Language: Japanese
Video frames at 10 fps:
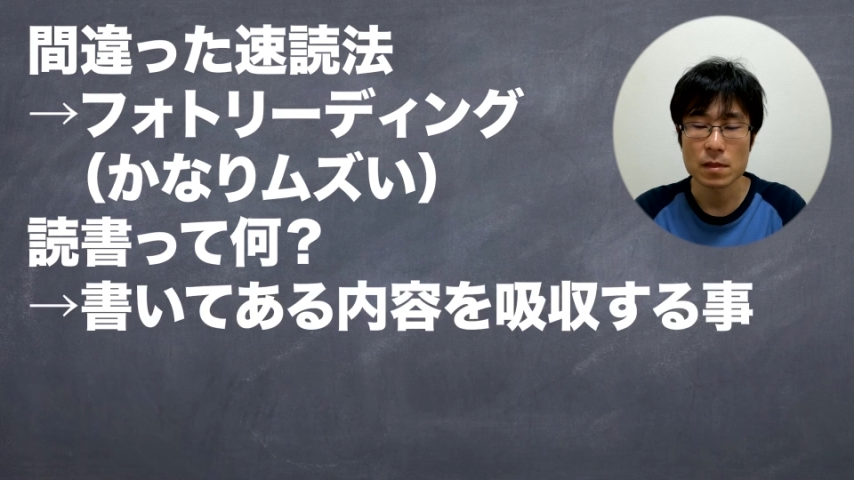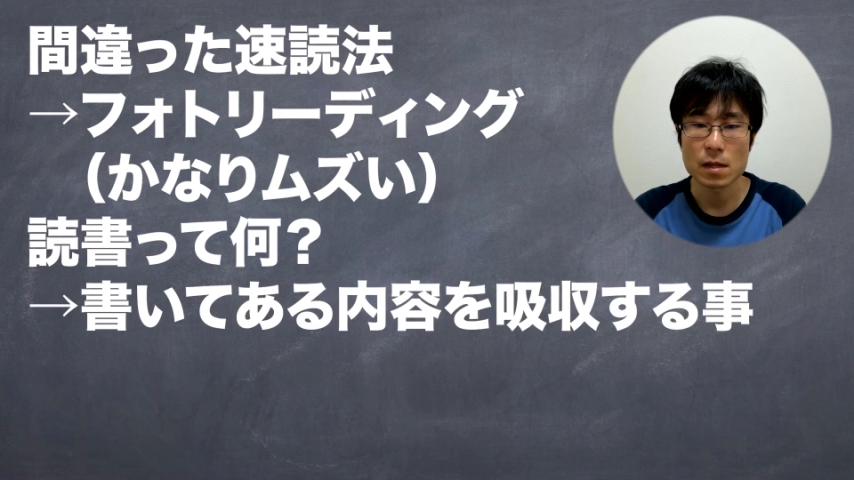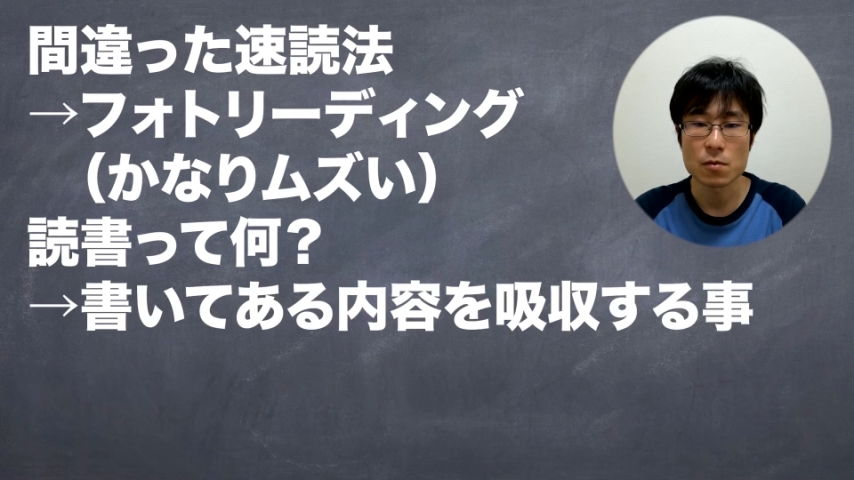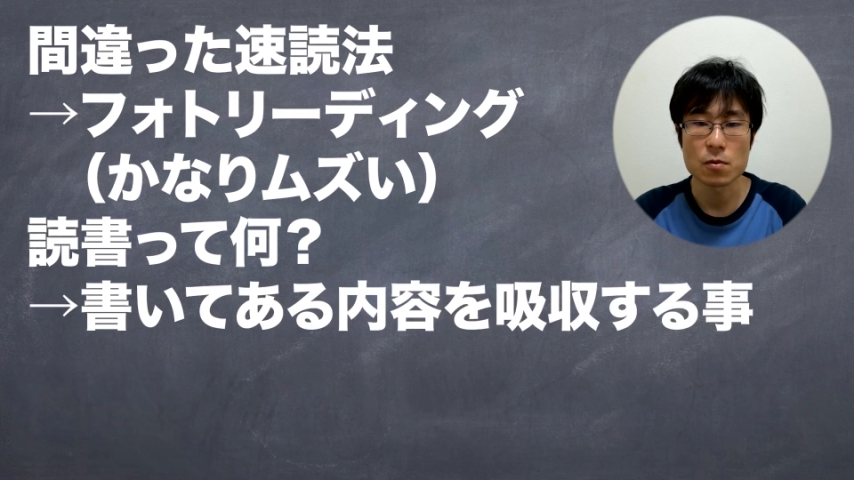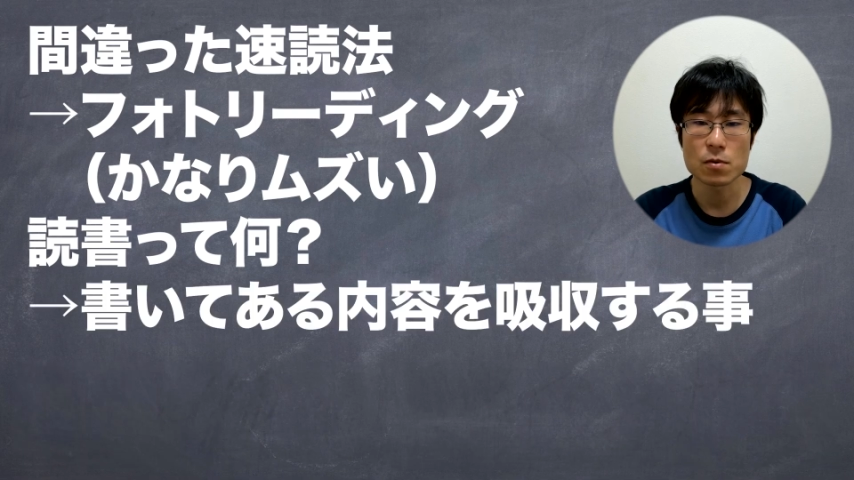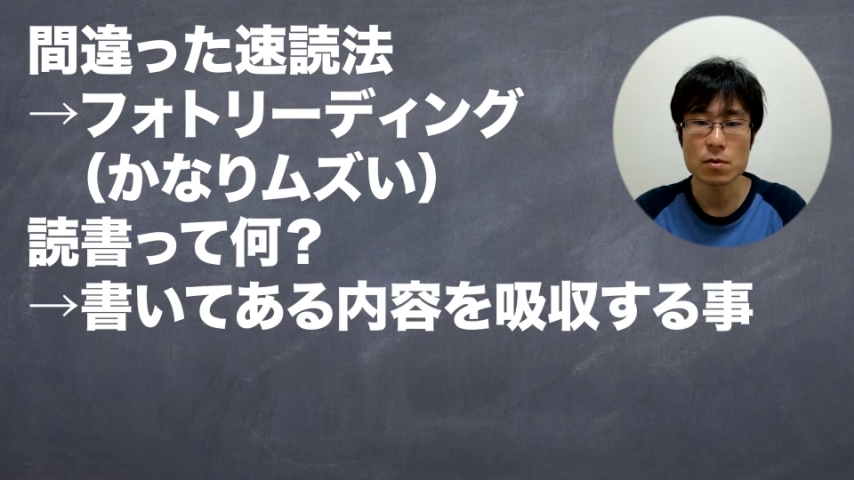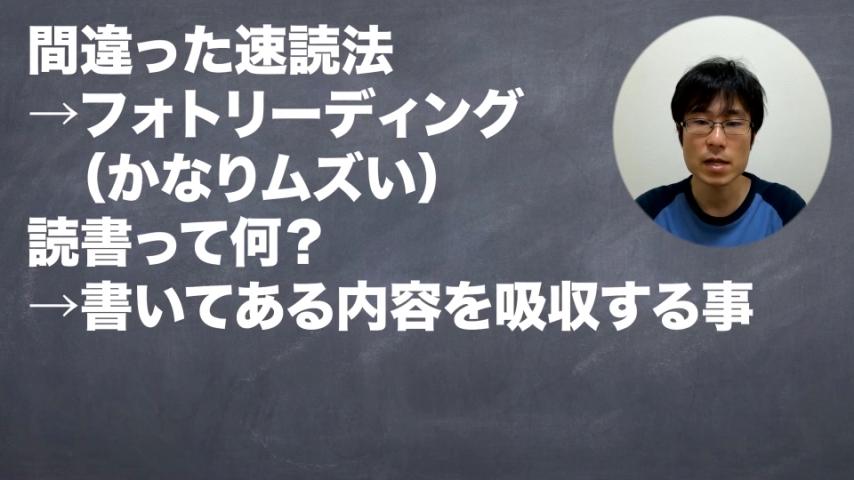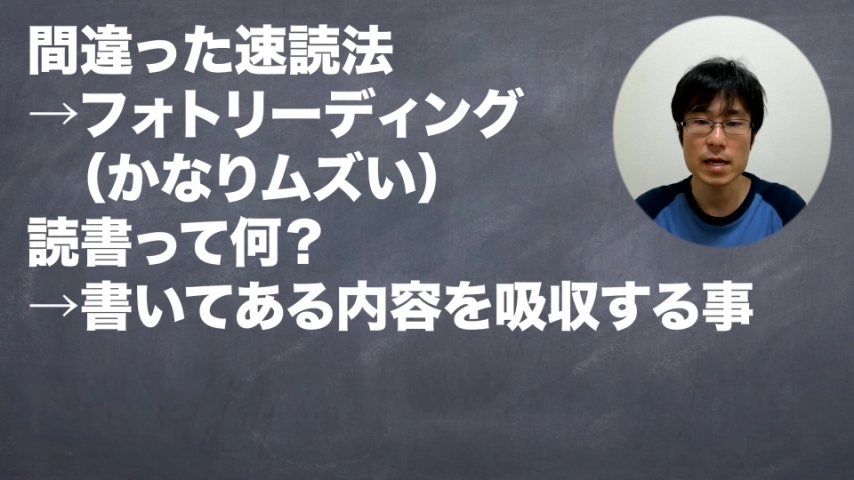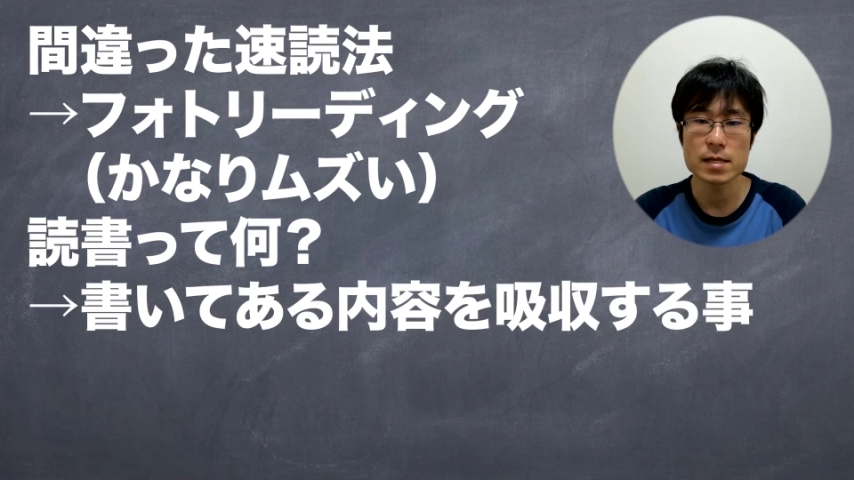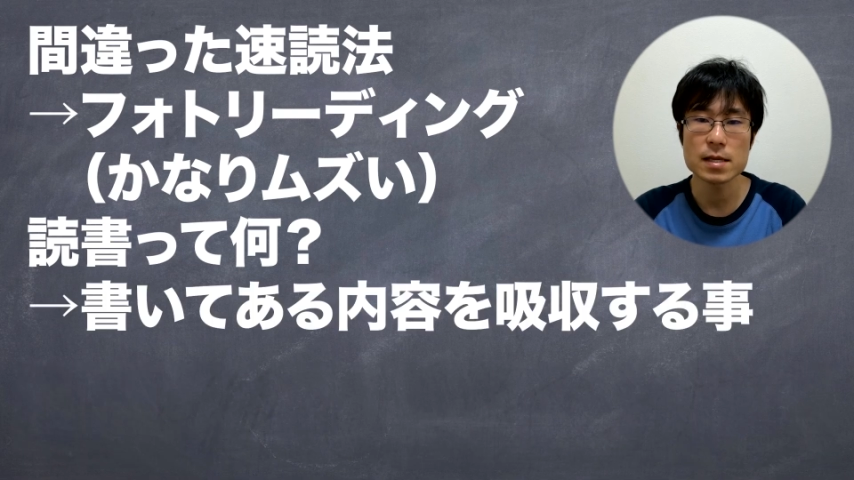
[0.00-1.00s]
でここを
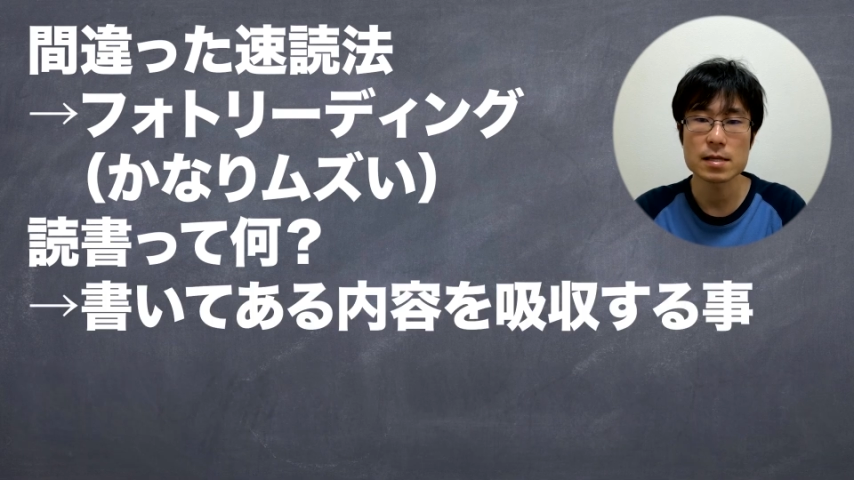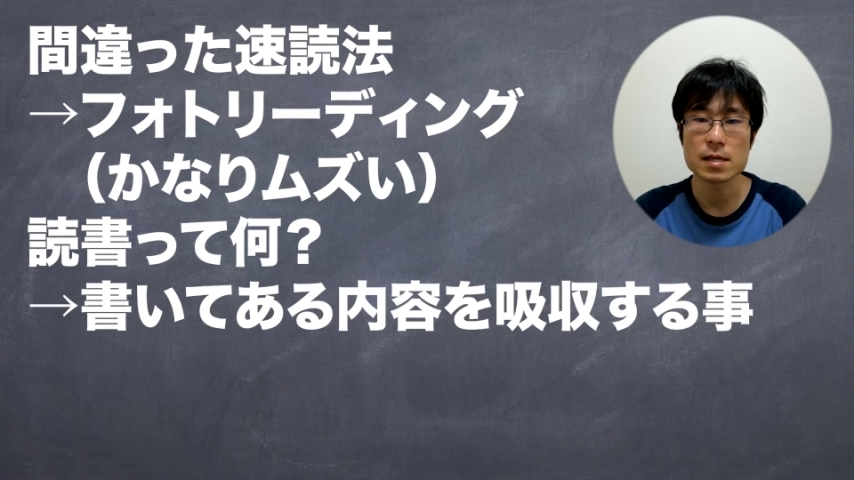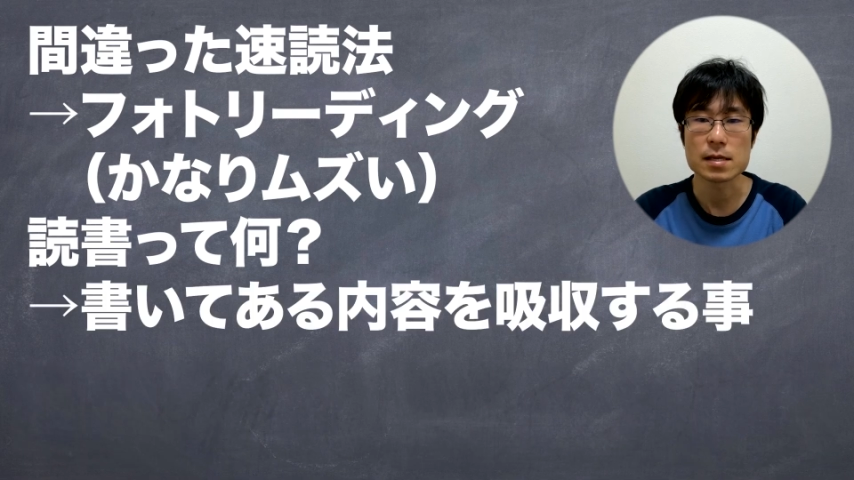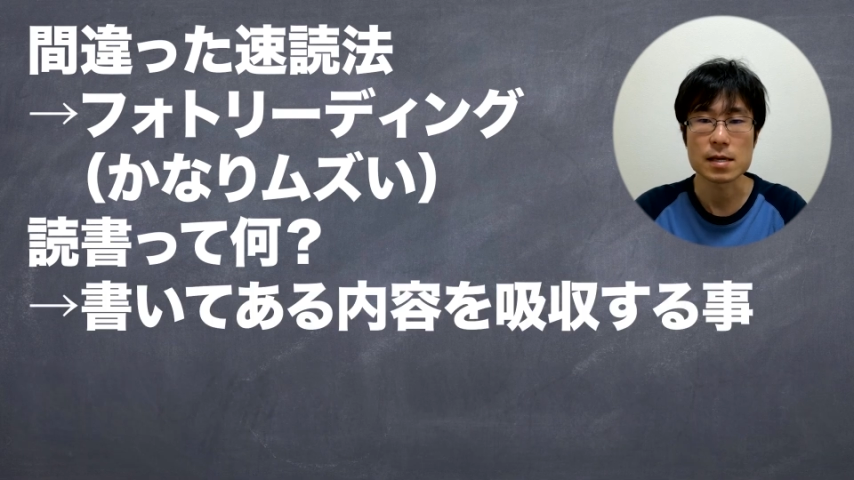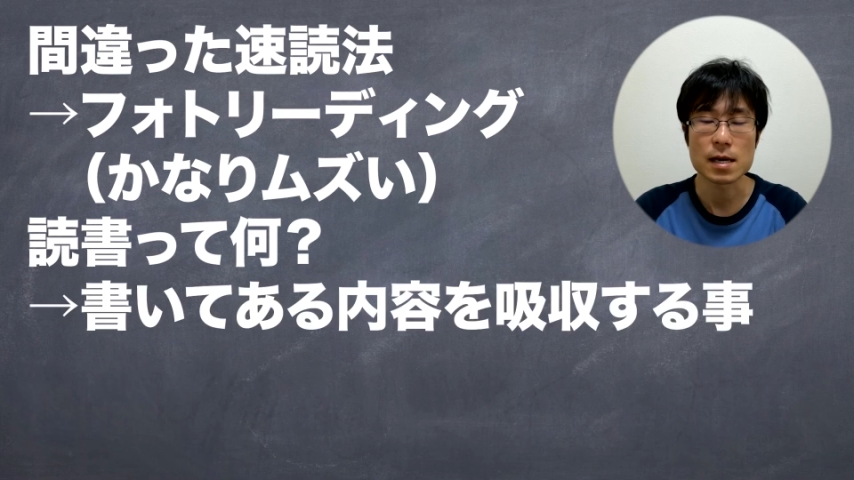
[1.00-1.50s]
大前提に